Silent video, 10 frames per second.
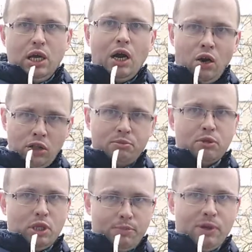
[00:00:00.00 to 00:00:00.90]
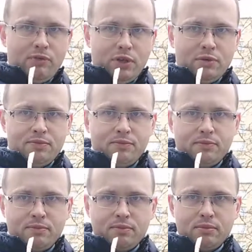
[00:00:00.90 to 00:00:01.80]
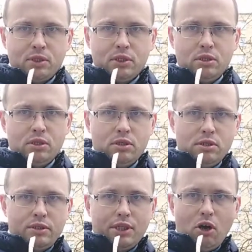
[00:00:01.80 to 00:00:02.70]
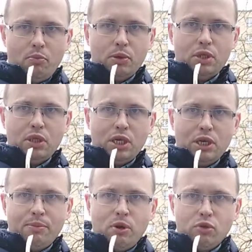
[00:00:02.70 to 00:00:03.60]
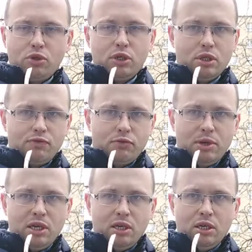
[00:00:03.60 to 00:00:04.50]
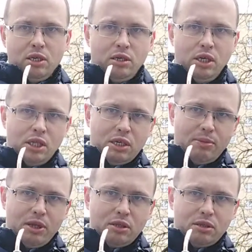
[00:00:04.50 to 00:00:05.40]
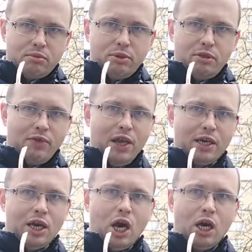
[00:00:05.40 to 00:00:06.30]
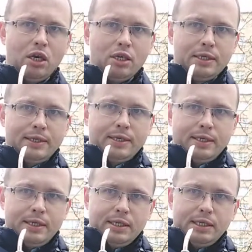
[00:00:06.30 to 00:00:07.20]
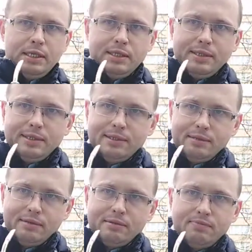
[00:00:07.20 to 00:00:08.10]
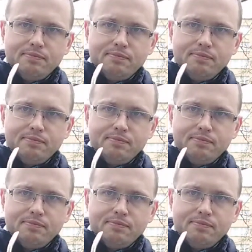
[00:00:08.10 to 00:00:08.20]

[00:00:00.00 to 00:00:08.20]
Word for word: A on im to zapewnia ta opozycja na Białorusi jest w sumie nie jest chyba zbyt wielka yy, yy,